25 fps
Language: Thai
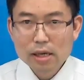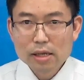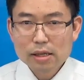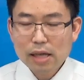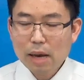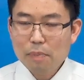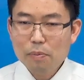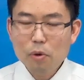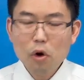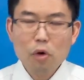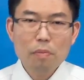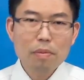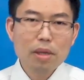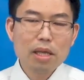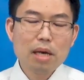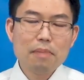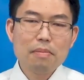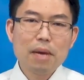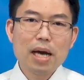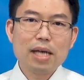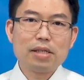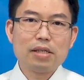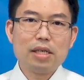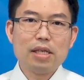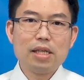แต่พระองค์ไม่ได้
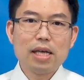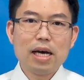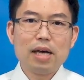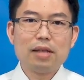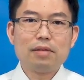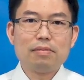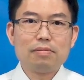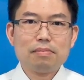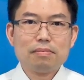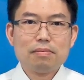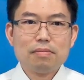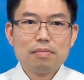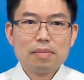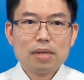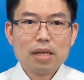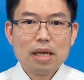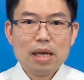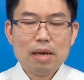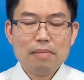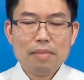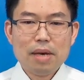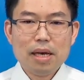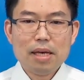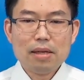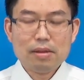มาที่นั่น
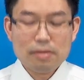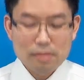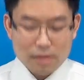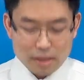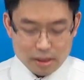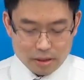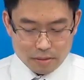เอเมน